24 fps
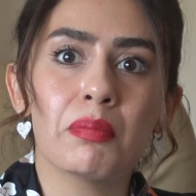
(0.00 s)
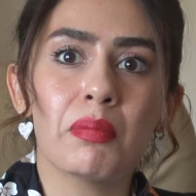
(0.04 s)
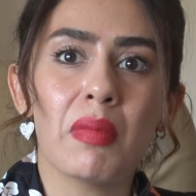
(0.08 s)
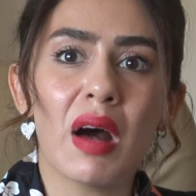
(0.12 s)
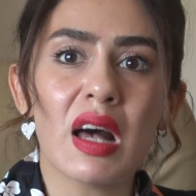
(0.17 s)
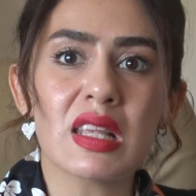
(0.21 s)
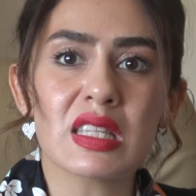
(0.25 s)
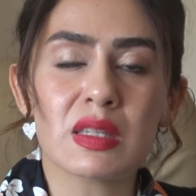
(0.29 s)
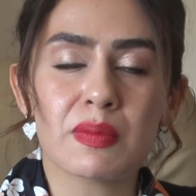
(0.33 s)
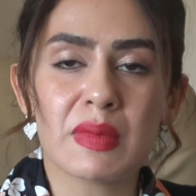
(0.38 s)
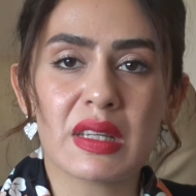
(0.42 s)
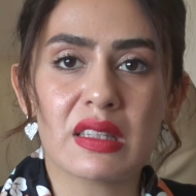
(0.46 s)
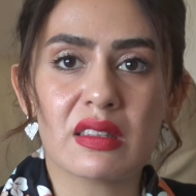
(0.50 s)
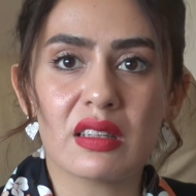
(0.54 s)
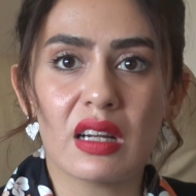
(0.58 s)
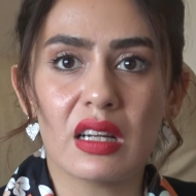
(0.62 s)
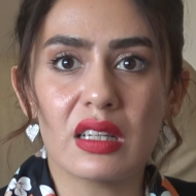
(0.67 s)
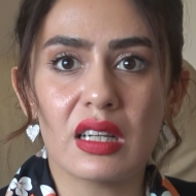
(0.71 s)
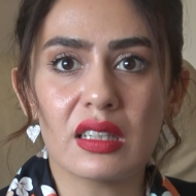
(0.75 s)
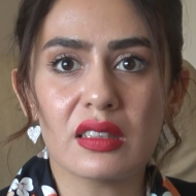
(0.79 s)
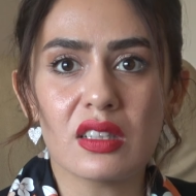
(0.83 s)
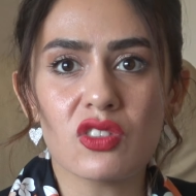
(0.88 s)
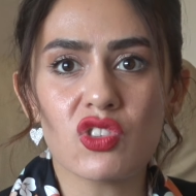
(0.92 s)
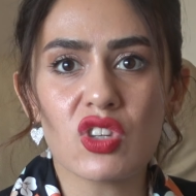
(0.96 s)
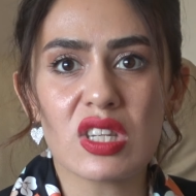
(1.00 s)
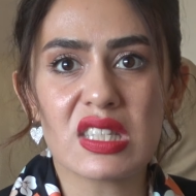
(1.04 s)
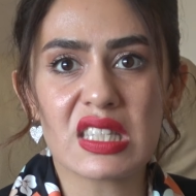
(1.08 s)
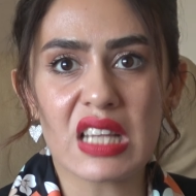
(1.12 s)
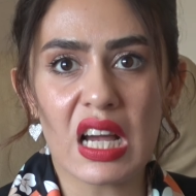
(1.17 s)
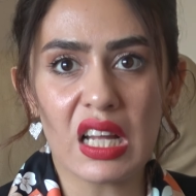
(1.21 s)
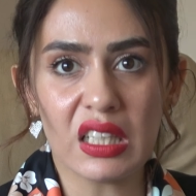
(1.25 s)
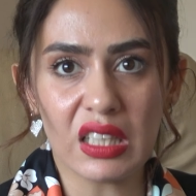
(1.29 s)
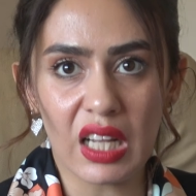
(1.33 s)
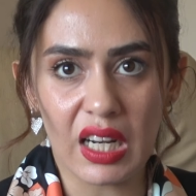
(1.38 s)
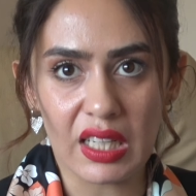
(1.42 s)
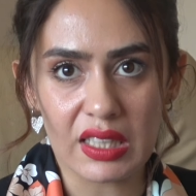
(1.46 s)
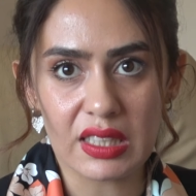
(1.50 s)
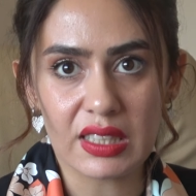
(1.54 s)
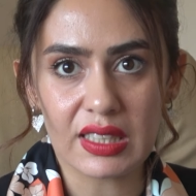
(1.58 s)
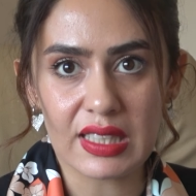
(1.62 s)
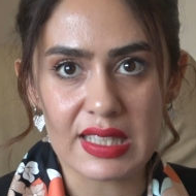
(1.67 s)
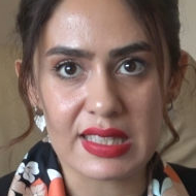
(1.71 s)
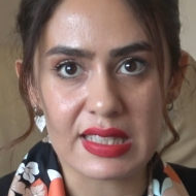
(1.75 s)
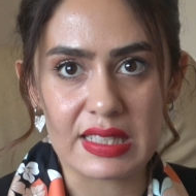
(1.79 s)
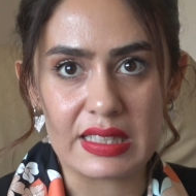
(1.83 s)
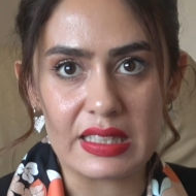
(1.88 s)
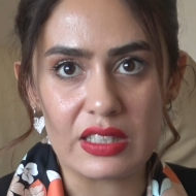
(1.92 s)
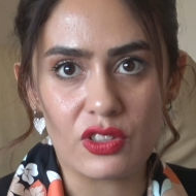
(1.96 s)
bazı miktarlarda cezalar
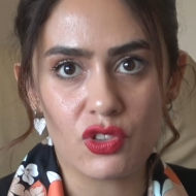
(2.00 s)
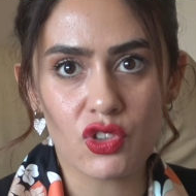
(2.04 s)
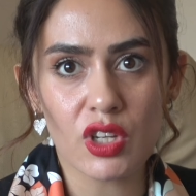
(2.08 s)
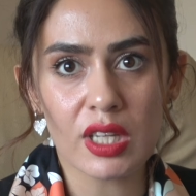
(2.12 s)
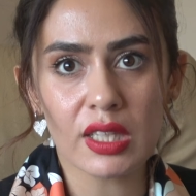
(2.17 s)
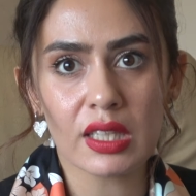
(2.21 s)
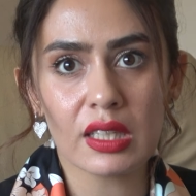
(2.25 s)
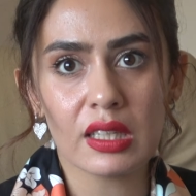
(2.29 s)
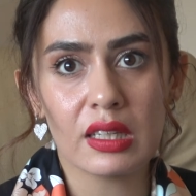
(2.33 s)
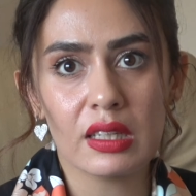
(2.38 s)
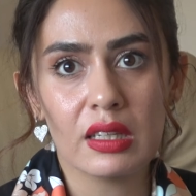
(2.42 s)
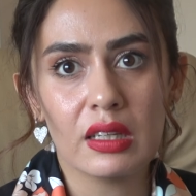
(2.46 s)
kesilecek.